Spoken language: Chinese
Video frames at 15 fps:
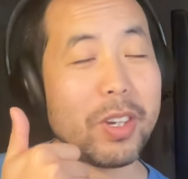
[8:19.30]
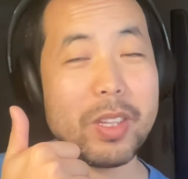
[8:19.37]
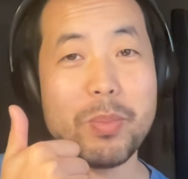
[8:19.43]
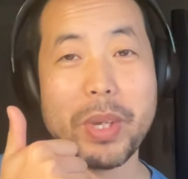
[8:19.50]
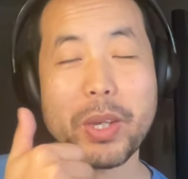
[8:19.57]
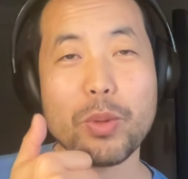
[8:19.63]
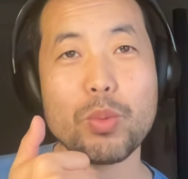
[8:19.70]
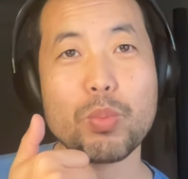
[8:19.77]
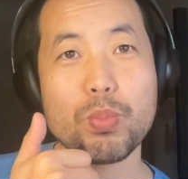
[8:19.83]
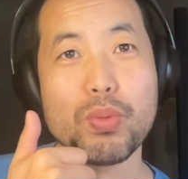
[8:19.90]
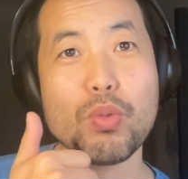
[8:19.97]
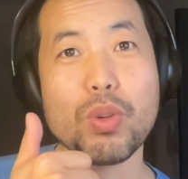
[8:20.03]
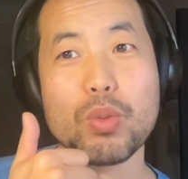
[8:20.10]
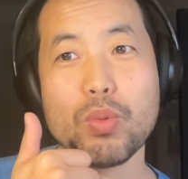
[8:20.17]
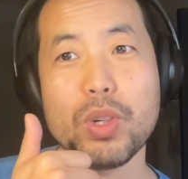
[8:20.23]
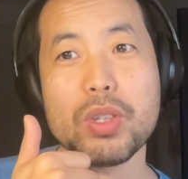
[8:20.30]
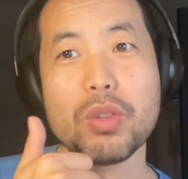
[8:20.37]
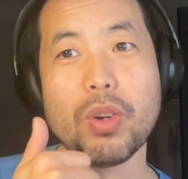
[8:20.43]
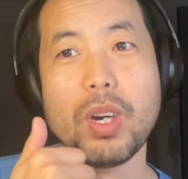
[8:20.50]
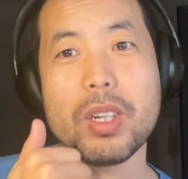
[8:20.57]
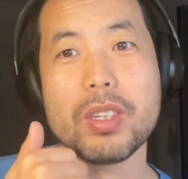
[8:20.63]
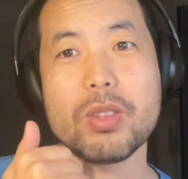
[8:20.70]
有可能没个不过多
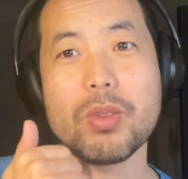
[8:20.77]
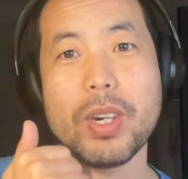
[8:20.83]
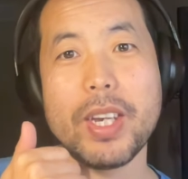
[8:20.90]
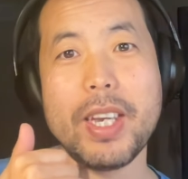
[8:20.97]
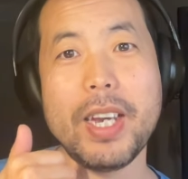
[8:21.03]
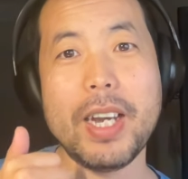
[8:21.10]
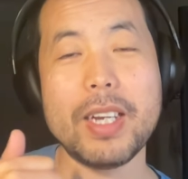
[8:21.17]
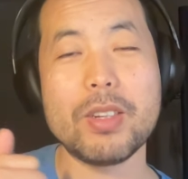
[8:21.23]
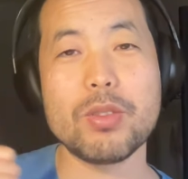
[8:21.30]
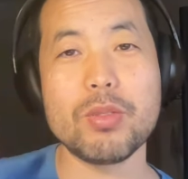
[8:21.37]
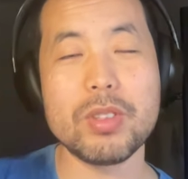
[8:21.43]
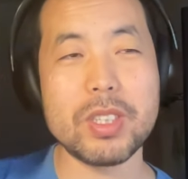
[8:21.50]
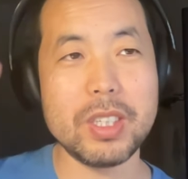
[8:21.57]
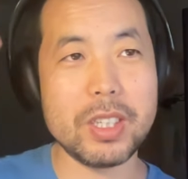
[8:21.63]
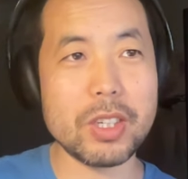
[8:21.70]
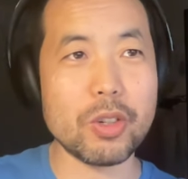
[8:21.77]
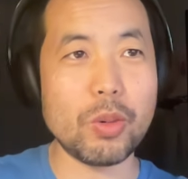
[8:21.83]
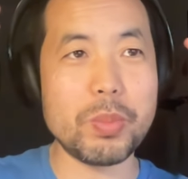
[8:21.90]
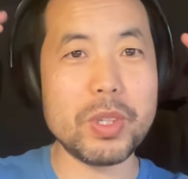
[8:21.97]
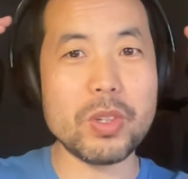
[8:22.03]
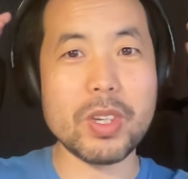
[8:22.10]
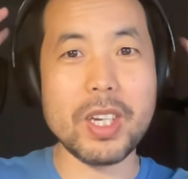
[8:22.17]
久啊，这种 AI 这种机械
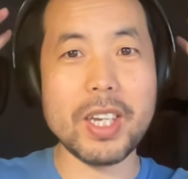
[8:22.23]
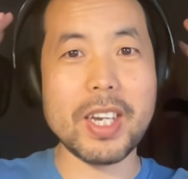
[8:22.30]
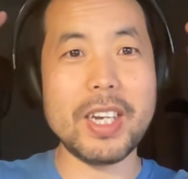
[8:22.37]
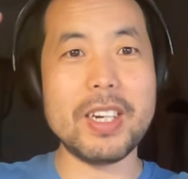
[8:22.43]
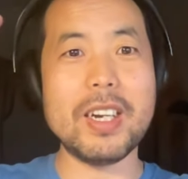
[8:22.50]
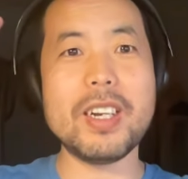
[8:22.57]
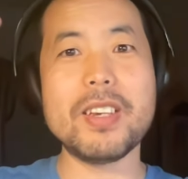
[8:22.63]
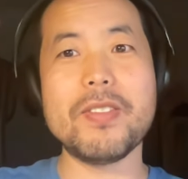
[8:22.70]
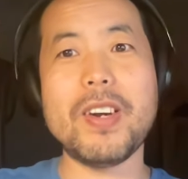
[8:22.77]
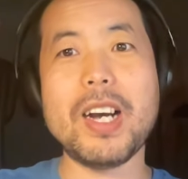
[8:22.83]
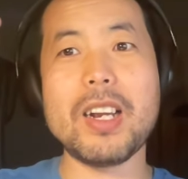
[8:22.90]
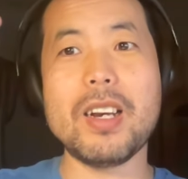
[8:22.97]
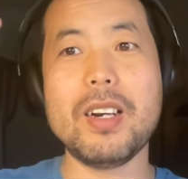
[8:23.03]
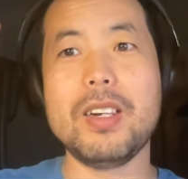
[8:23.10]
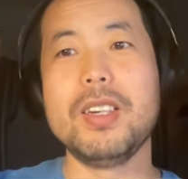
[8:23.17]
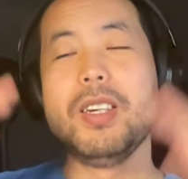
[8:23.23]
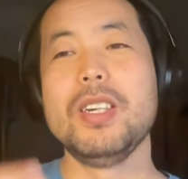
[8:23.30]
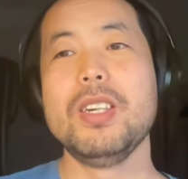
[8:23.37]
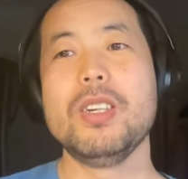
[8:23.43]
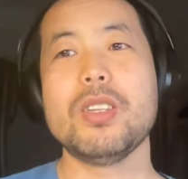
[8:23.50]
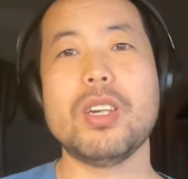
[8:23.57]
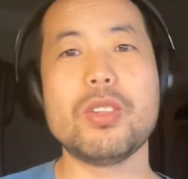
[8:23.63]
手臂就可以给人理发了啊，
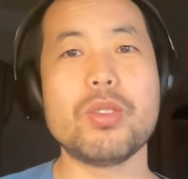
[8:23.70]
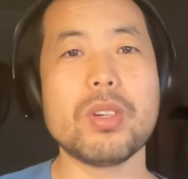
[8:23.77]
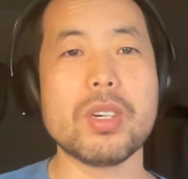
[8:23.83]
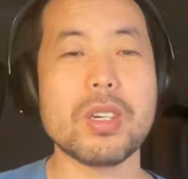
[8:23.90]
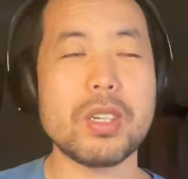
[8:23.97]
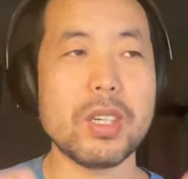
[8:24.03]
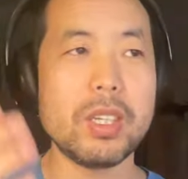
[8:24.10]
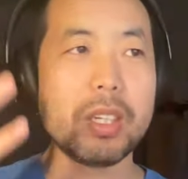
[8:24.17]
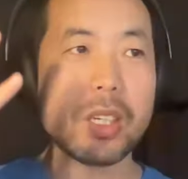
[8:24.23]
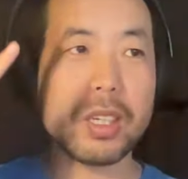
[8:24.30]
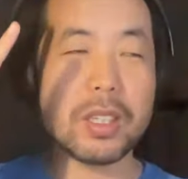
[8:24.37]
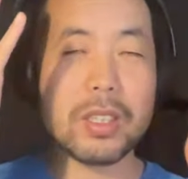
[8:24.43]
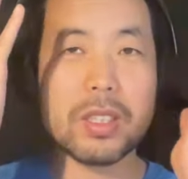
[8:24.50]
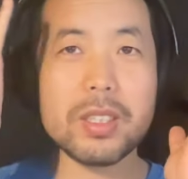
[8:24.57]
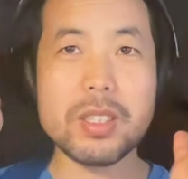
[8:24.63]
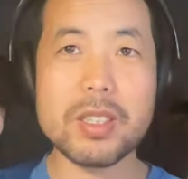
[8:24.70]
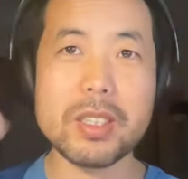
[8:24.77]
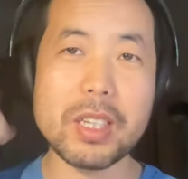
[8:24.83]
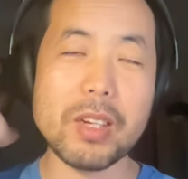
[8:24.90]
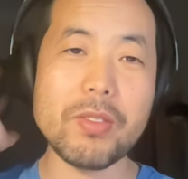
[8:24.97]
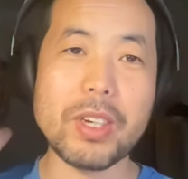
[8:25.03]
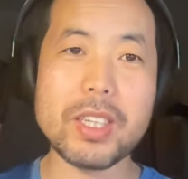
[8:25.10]
它就可以
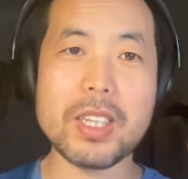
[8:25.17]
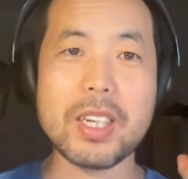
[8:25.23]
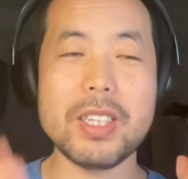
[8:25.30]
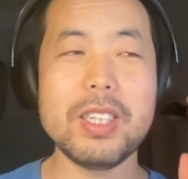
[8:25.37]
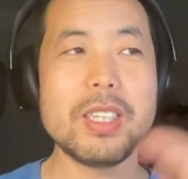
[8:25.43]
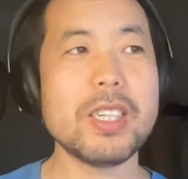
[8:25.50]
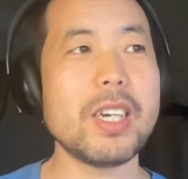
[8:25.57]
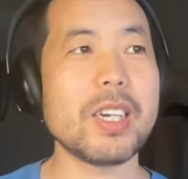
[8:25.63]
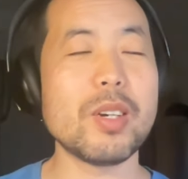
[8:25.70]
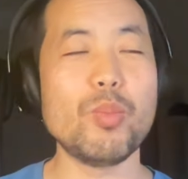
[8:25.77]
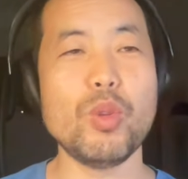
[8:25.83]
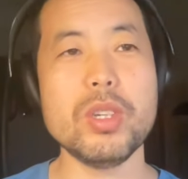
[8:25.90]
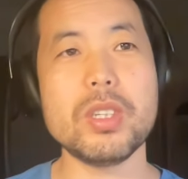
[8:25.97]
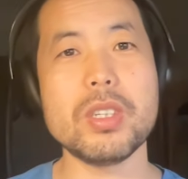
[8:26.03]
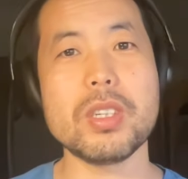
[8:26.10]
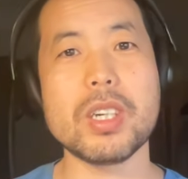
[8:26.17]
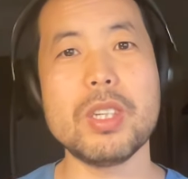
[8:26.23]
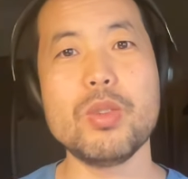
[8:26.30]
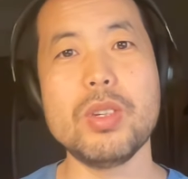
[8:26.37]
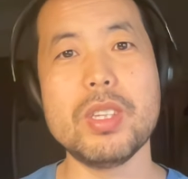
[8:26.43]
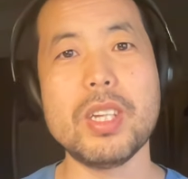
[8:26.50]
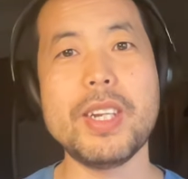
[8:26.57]
三维的给你建一个模型，
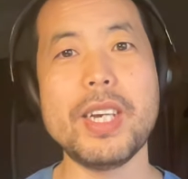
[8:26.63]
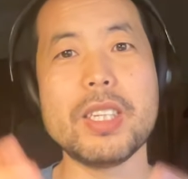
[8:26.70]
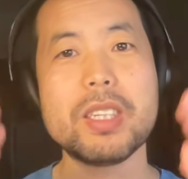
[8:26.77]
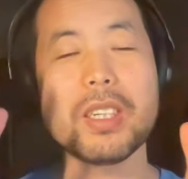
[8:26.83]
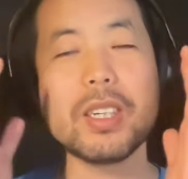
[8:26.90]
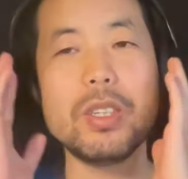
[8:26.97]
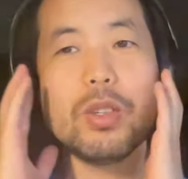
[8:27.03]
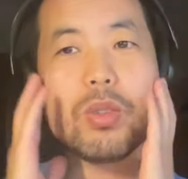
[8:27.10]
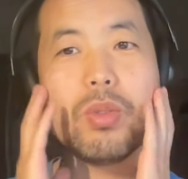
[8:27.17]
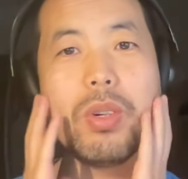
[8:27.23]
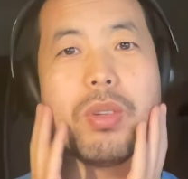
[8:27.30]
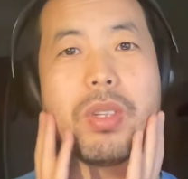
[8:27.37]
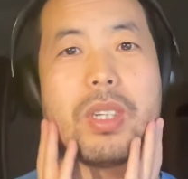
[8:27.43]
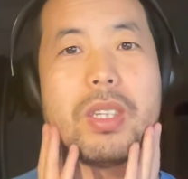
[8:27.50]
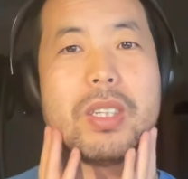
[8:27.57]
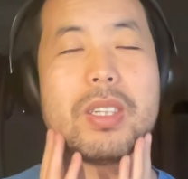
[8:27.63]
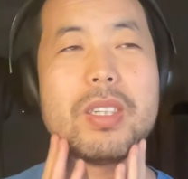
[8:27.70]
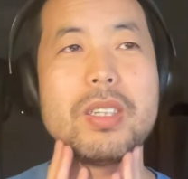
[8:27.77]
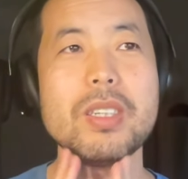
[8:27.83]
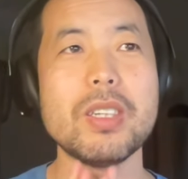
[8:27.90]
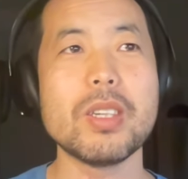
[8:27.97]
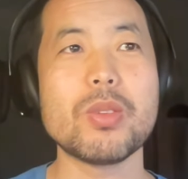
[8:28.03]
根据你的脸型，给你所有的
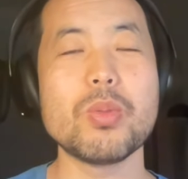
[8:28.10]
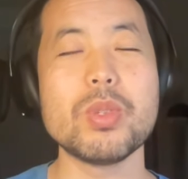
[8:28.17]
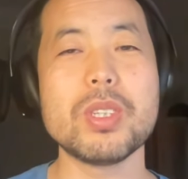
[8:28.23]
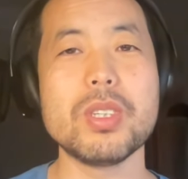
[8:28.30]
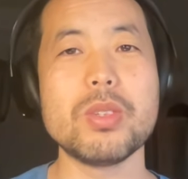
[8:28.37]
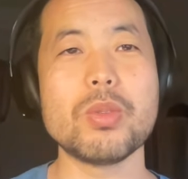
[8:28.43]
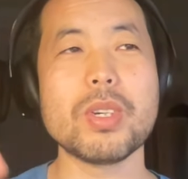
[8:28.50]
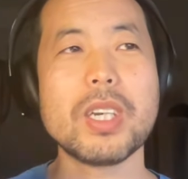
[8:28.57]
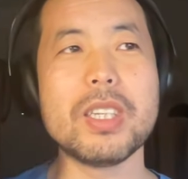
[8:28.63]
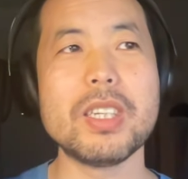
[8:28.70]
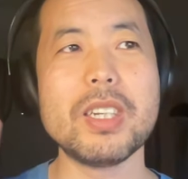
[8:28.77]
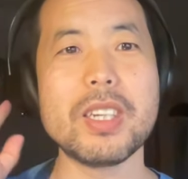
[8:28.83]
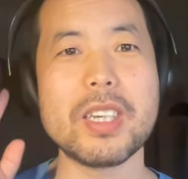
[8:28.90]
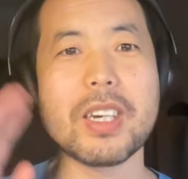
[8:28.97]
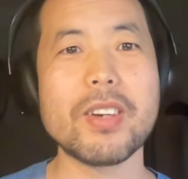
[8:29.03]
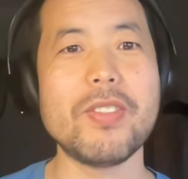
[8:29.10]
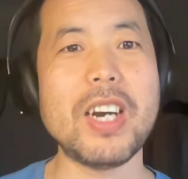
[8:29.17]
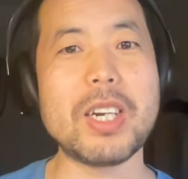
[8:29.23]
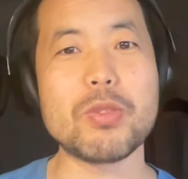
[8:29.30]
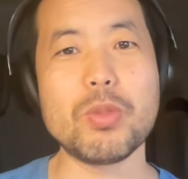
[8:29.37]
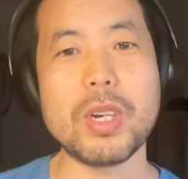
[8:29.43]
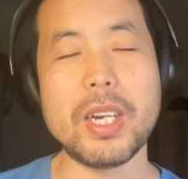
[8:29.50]
你的东西，去给你理一个
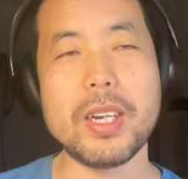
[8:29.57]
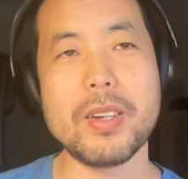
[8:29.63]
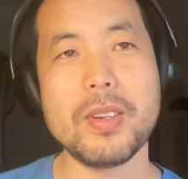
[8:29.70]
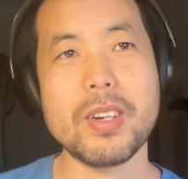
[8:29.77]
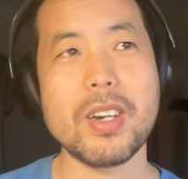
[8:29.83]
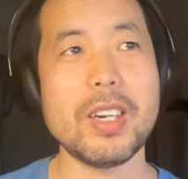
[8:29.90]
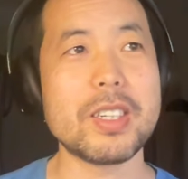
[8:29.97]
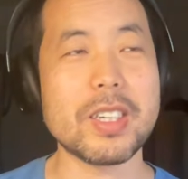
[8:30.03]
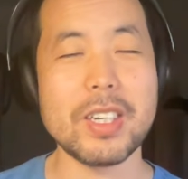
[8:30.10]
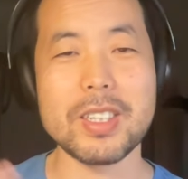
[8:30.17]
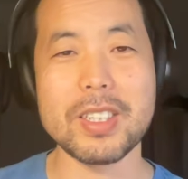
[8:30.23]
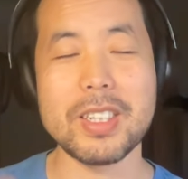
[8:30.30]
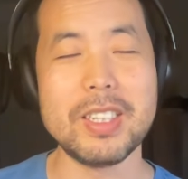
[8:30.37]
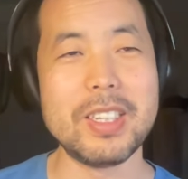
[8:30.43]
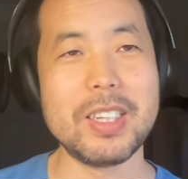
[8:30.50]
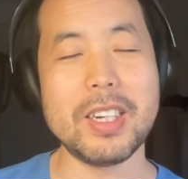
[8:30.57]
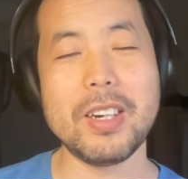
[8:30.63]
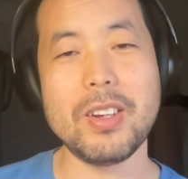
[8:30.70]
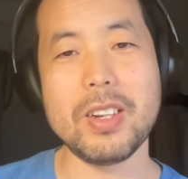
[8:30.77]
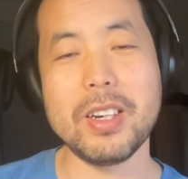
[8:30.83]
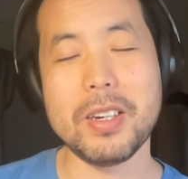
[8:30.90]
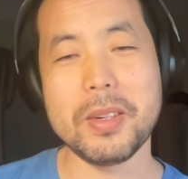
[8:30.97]
发出来，咔嚓咔嚓给你理
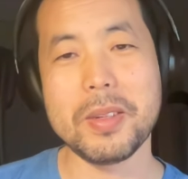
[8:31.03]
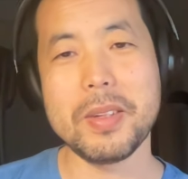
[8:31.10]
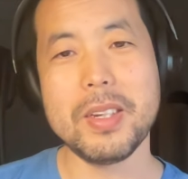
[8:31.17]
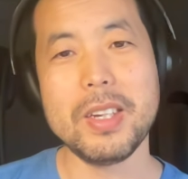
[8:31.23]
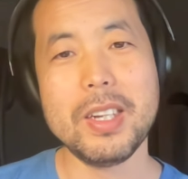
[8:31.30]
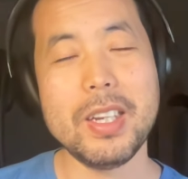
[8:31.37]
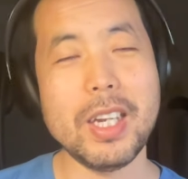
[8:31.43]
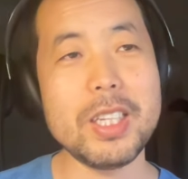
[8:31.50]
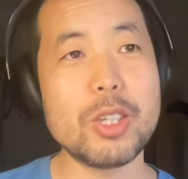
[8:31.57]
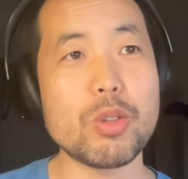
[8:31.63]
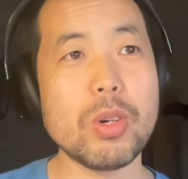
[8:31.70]
好了啊。